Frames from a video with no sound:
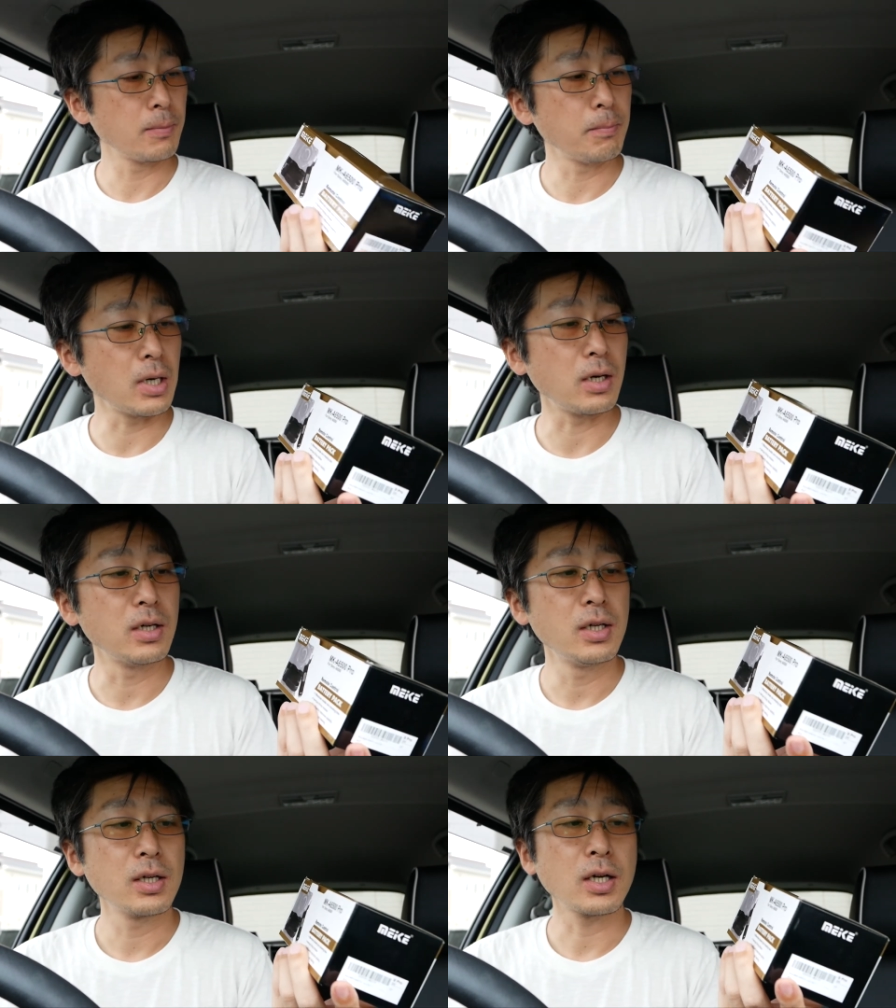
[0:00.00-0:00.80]
まあ、
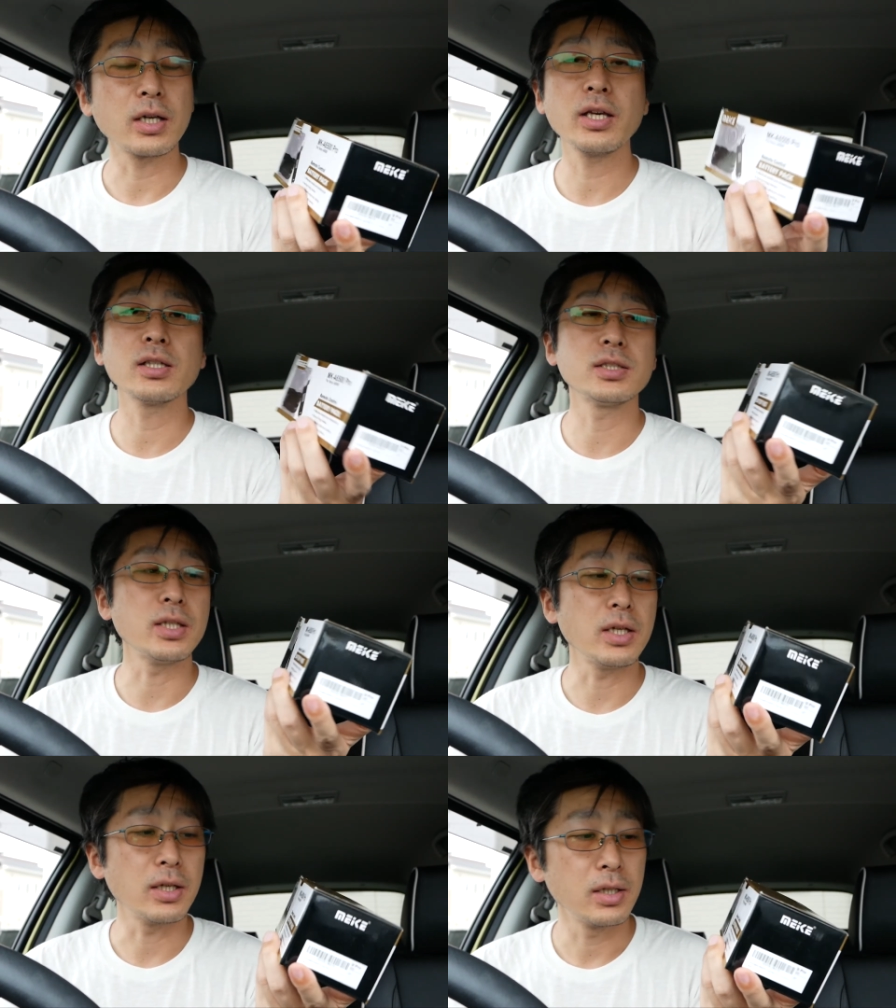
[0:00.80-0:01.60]
駆け足
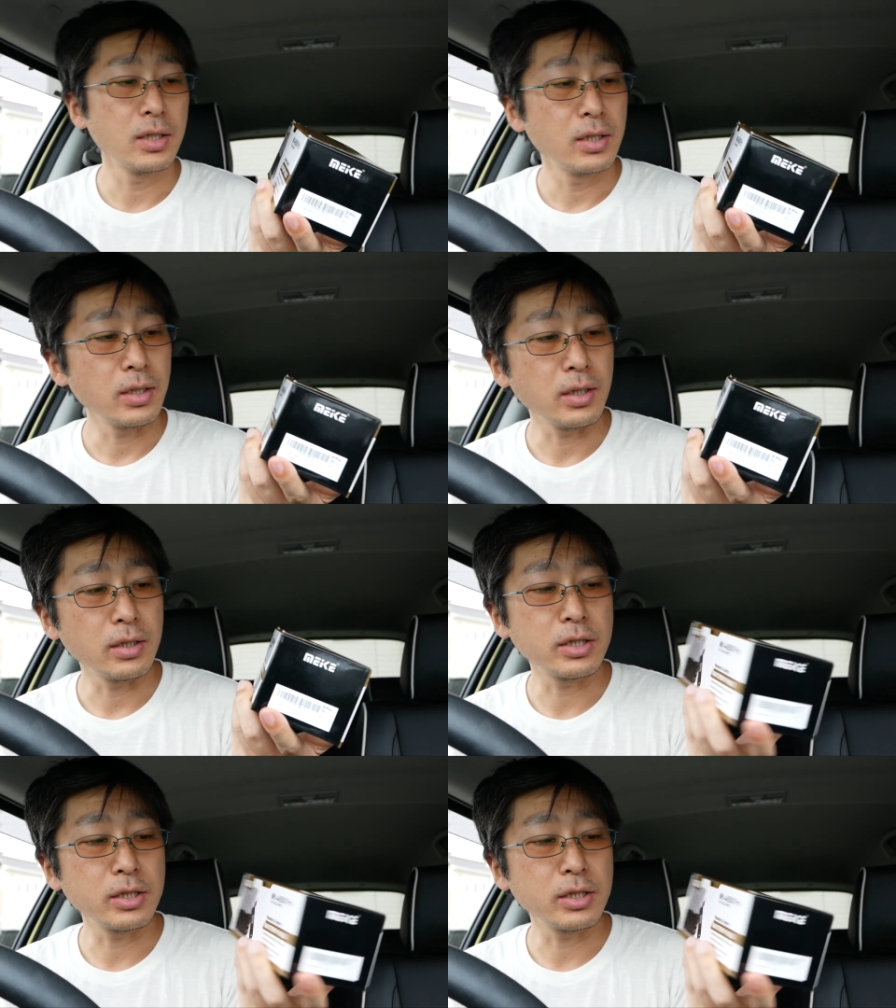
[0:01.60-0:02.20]
で、えー、